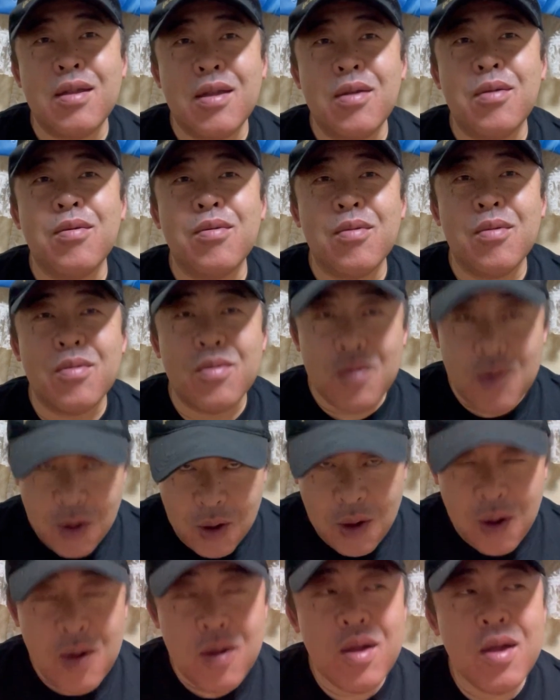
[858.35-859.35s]
ていうの
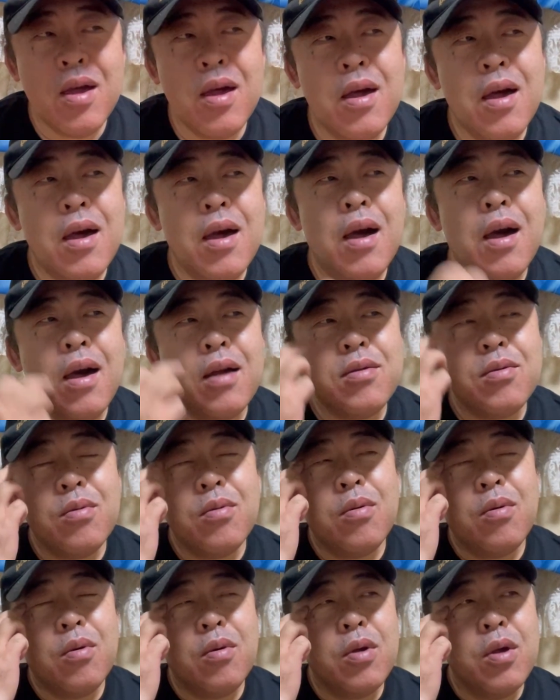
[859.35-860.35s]
とあ
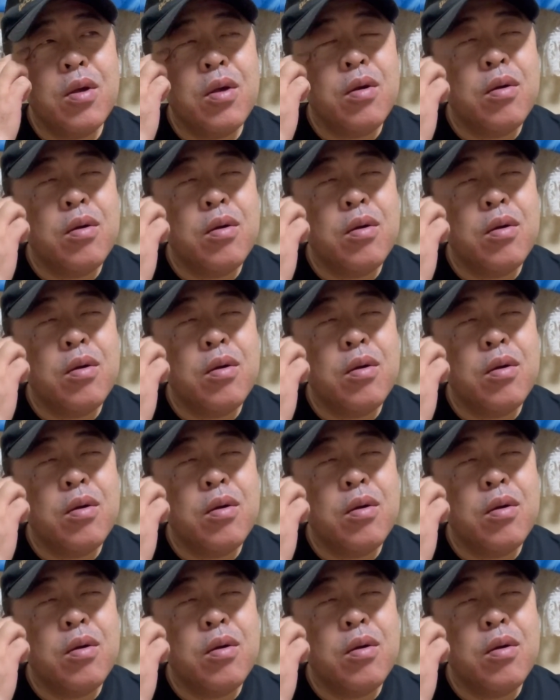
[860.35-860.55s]
と